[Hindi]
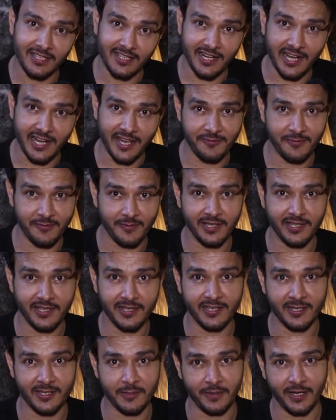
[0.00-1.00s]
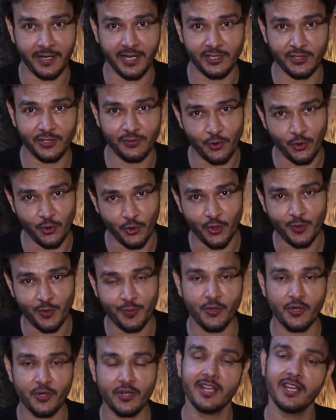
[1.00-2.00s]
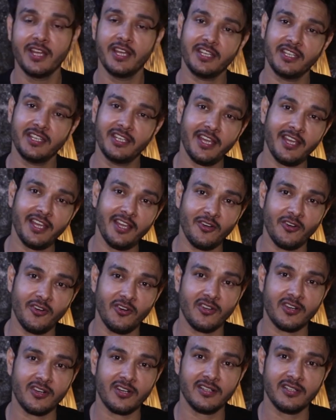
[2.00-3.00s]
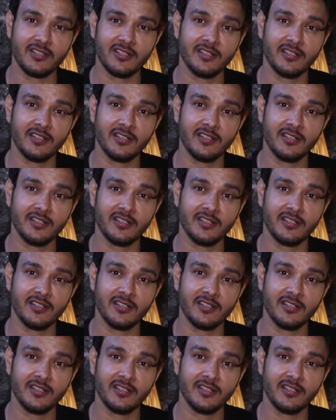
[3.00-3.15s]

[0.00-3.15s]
अगर लाइफ में अगर पढ़ा है तो वो लोटपोट ये और